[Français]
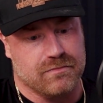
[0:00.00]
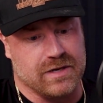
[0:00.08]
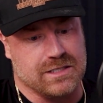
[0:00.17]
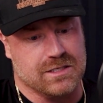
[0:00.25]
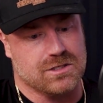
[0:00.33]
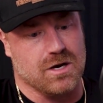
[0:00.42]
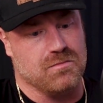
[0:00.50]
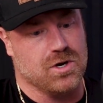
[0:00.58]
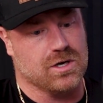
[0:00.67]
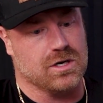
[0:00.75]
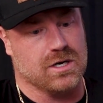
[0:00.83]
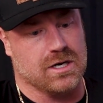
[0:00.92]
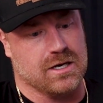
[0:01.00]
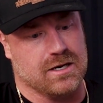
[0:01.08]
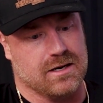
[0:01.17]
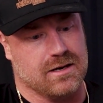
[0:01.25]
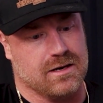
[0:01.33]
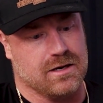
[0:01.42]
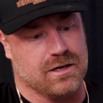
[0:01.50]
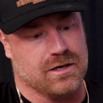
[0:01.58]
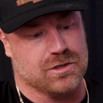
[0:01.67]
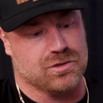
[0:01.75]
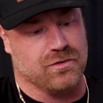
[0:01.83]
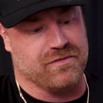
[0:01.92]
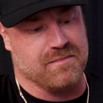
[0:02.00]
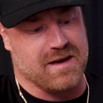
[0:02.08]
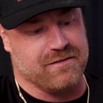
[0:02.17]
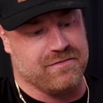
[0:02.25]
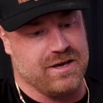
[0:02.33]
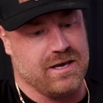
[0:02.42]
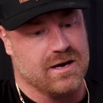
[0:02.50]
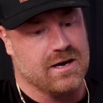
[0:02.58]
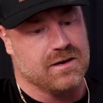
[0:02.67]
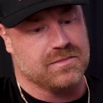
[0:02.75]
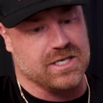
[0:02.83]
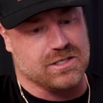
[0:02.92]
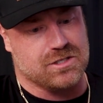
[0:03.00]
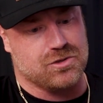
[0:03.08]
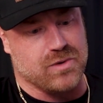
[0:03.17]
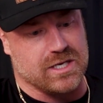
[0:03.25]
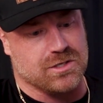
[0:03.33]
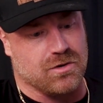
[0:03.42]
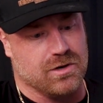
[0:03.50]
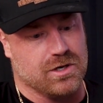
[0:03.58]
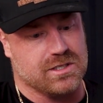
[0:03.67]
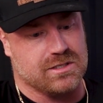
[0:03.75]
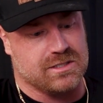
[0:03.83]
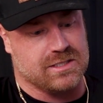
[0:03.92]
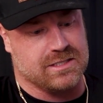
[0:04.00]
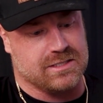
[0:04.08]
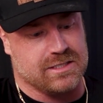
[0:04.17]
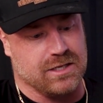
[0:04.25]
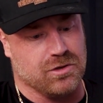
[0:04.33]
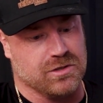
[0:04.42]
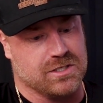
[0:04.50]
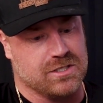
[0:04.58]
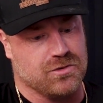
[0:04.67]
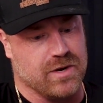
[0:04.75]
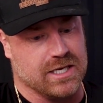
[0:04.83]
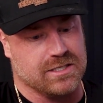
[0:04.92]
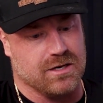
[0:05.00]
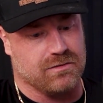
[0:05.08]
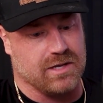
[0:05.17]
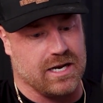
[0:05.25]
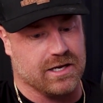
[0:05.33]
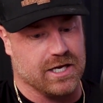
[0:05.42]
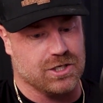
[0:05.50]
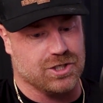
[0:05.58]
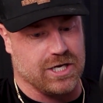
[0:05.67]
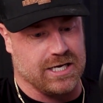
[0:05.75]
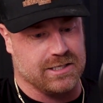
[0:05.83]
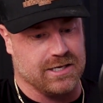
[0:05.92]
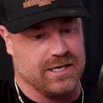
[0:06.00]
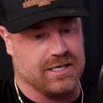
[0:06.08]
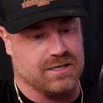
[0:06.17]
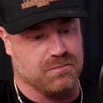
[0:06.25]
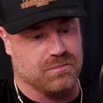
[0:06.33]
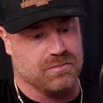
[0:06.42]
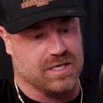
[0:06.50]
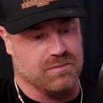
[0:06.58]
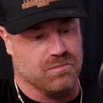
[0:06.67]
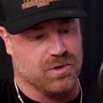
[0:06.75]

fait que, cet homme-là a euh, euh, euh, sauvé ma vie. cette situation-là, c'est une situation dans laquelle j'ai été qui, qui